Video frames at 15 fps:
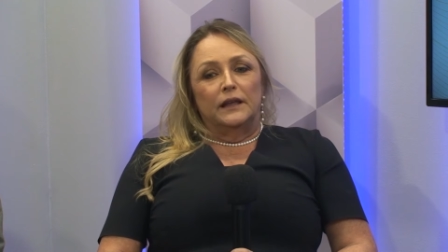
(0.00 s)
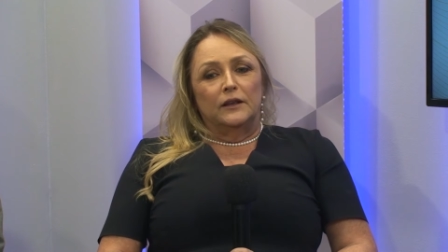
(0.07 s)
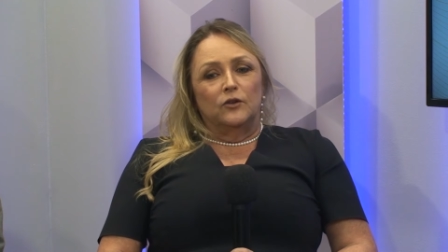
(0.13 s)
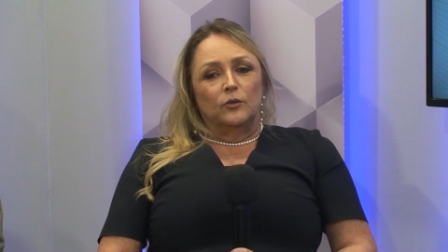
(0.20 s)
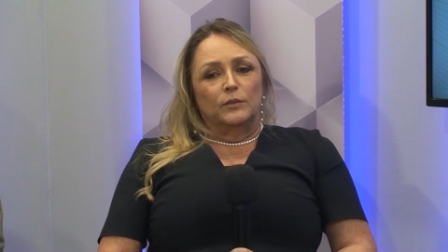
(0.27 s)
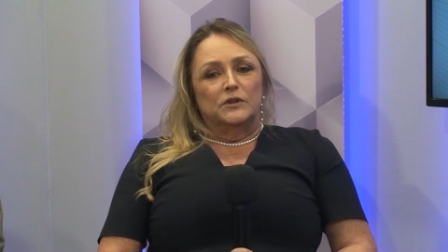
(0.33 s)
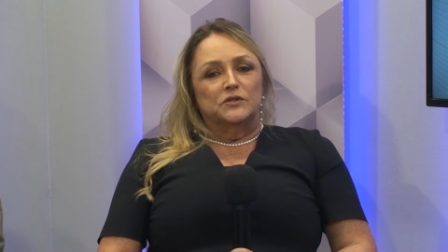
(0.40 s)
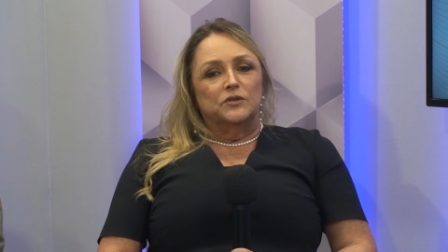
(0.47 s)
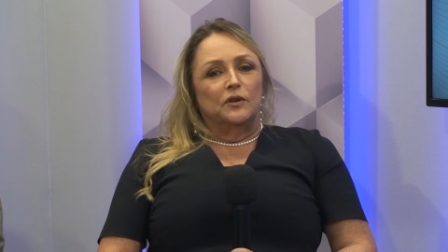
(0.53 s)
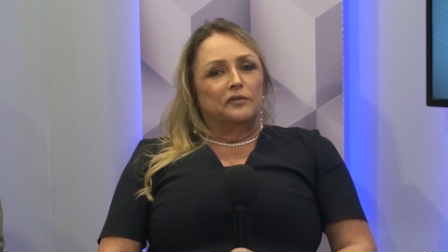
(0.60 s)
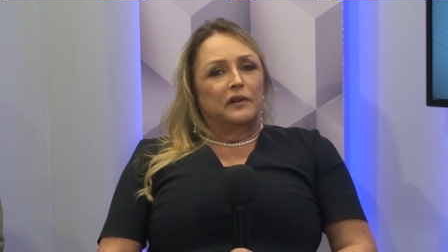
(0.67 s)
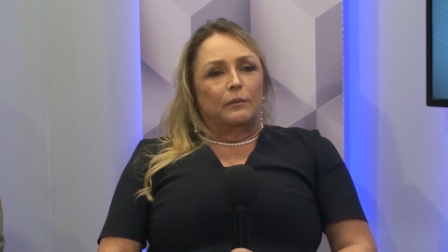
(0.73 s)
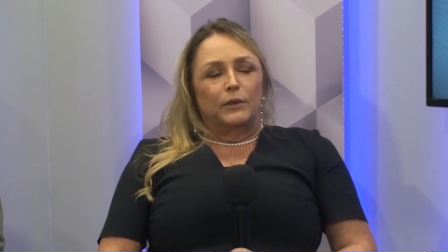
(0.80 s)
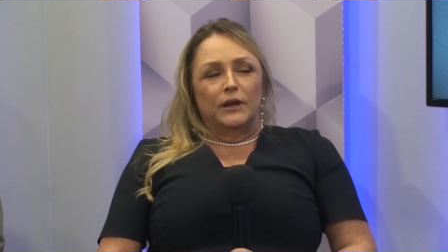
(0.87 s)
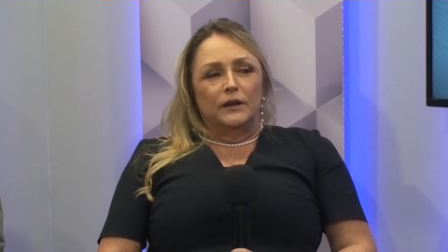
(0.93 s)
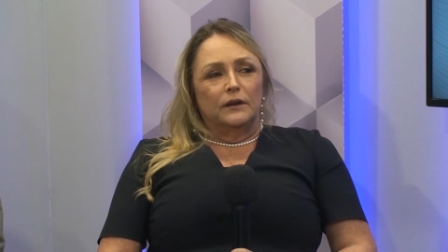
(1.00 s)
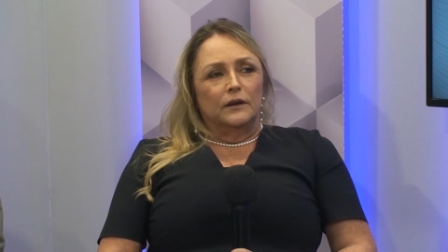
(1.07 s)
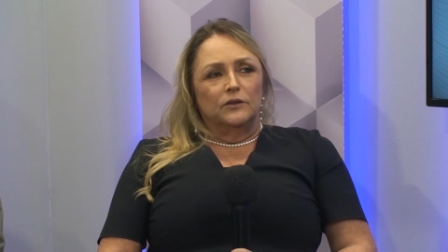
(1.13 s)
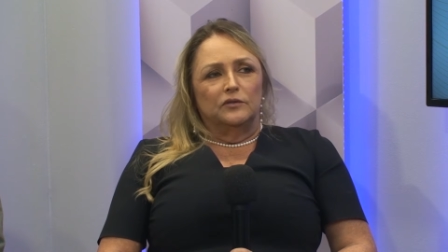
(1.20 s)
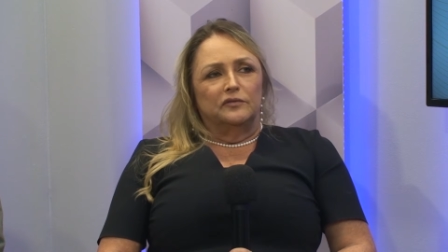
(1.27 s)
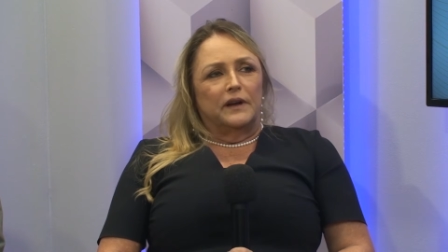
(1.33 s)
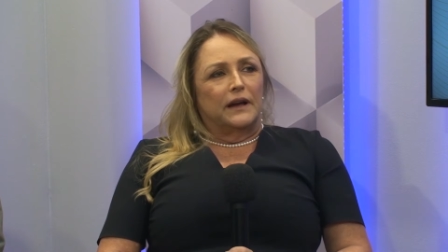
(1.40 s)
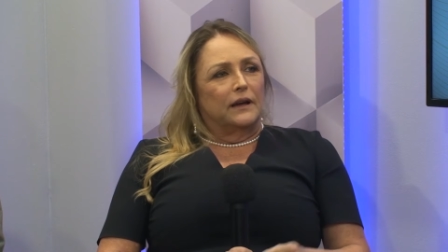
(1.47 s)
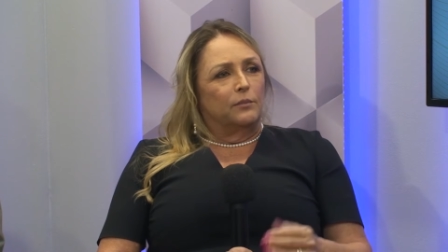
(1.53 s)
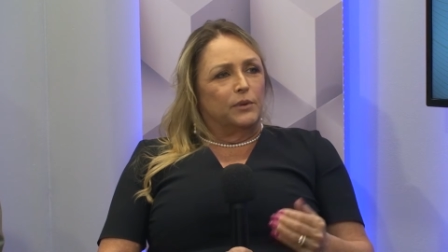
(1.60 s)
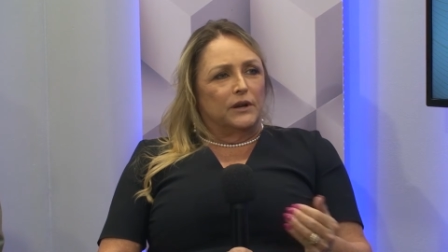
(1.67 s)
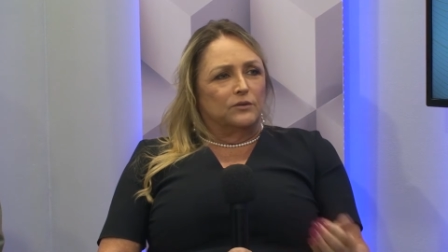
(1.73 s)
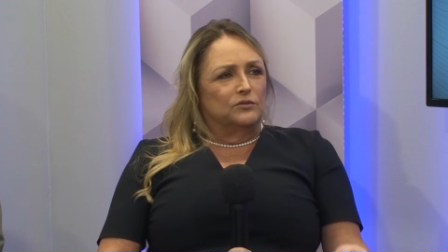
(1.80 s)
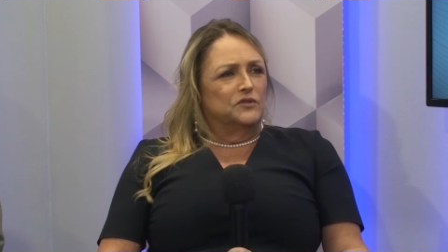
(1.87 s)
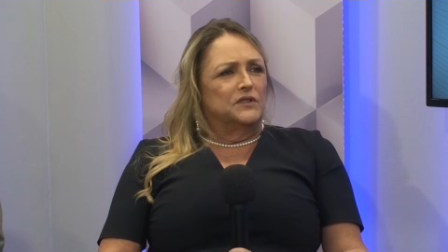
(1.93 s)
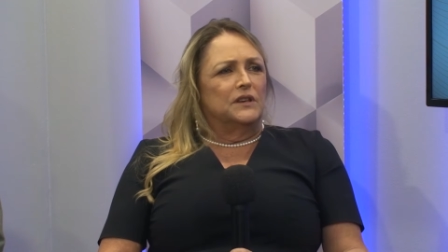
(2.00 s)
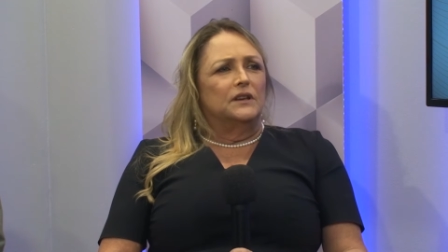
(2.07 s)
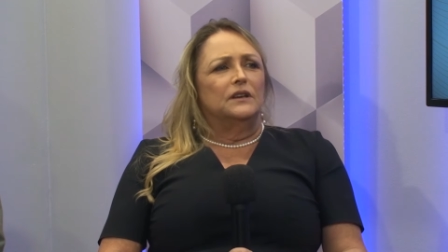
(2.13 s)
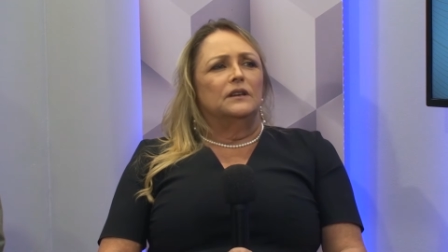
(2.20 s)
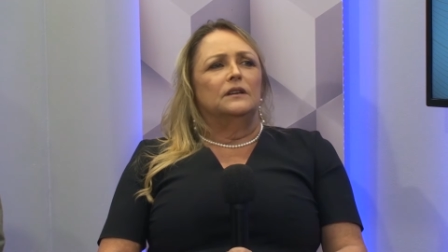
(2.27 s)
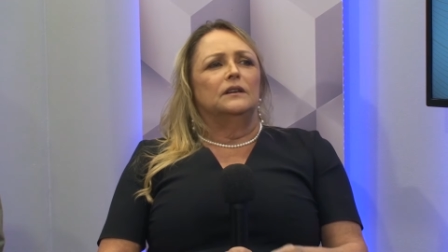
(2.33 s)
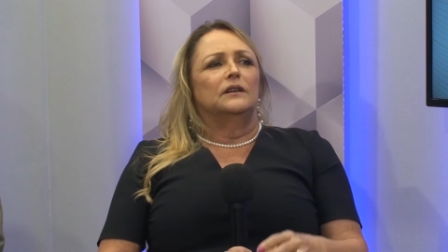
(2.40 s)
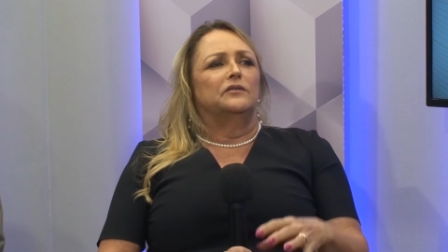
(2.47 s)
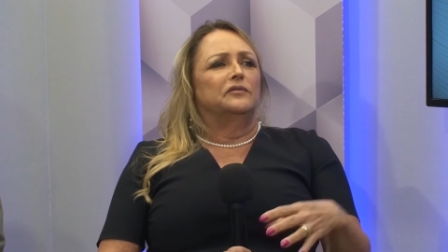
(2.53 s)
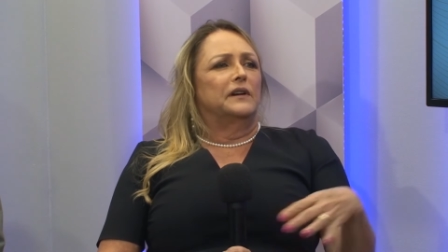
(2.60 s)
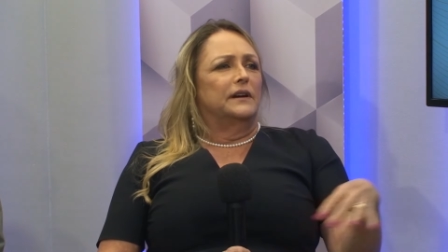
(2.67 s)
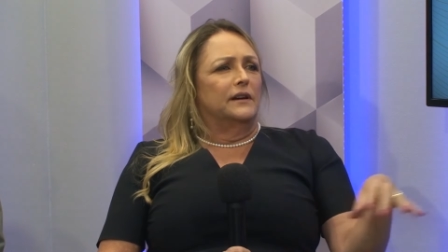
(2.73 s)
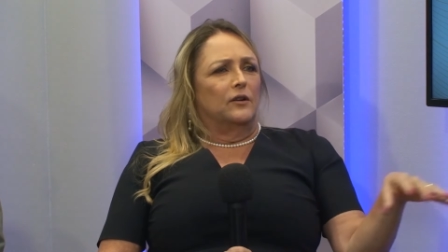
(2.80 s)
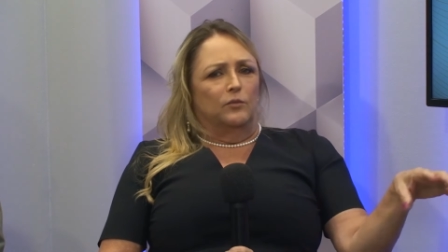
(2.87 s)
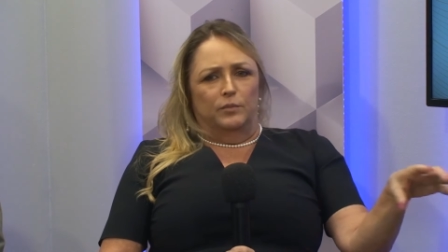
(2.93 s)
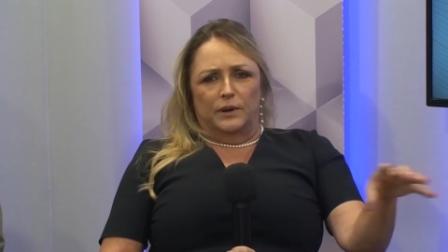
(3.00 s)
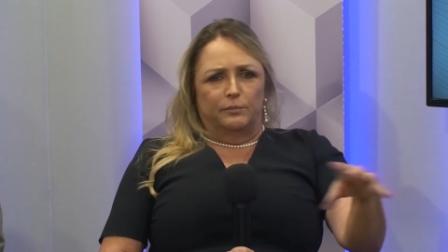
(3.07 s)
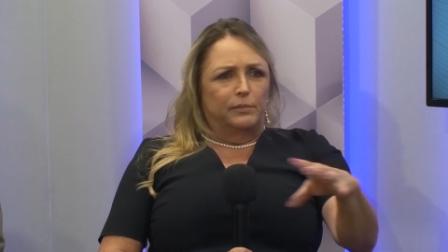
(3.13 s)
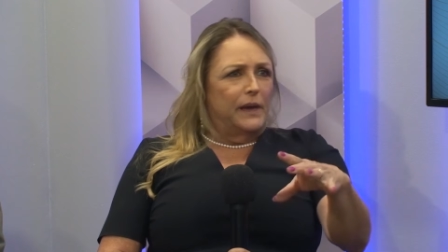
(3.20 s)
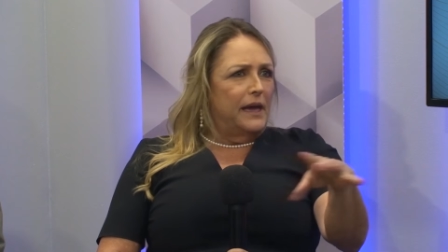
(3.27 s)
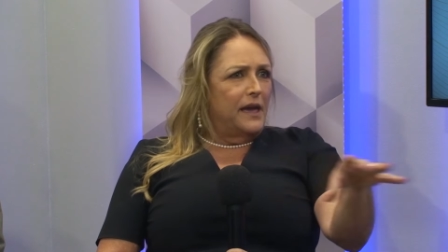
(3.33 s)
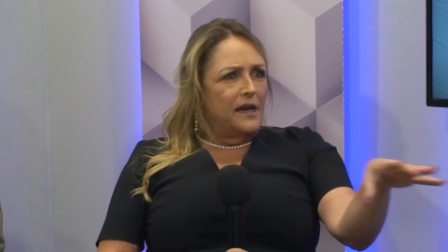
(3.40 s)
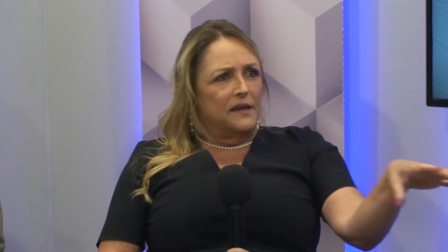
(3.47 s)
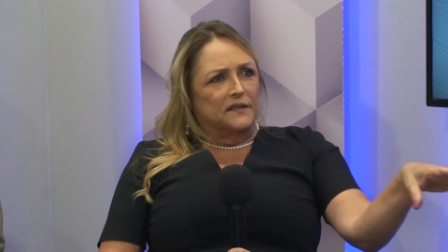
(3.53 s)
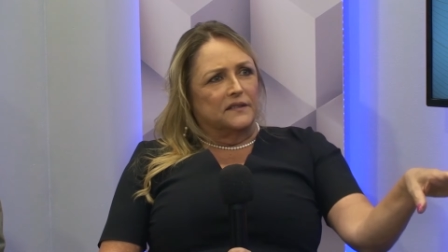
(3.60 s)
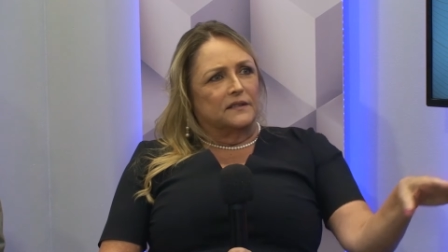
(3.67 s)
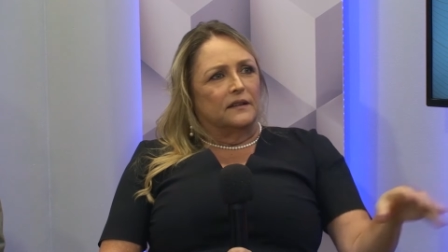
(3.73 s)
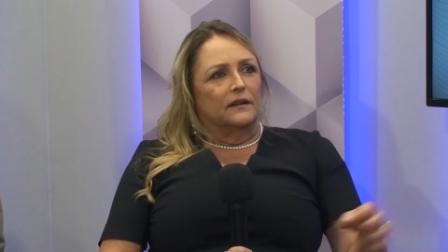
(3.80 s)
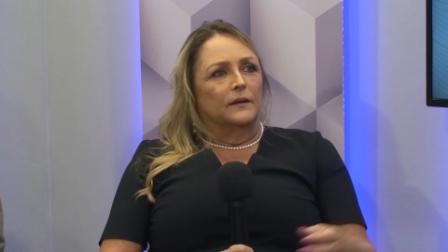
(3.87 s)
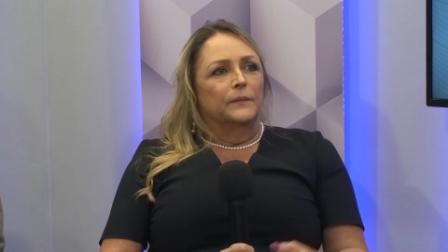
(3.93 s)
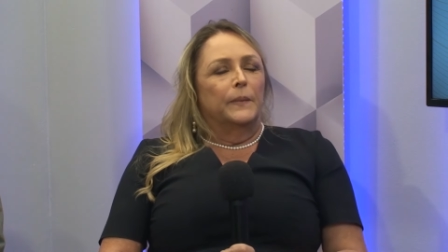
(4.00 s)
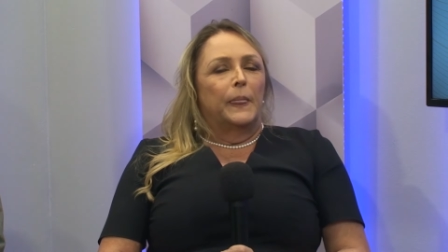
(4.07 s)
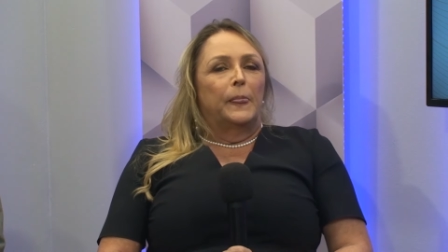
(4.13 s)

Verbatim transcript: ele começou fabricando faca para cozinha, facão para pesca.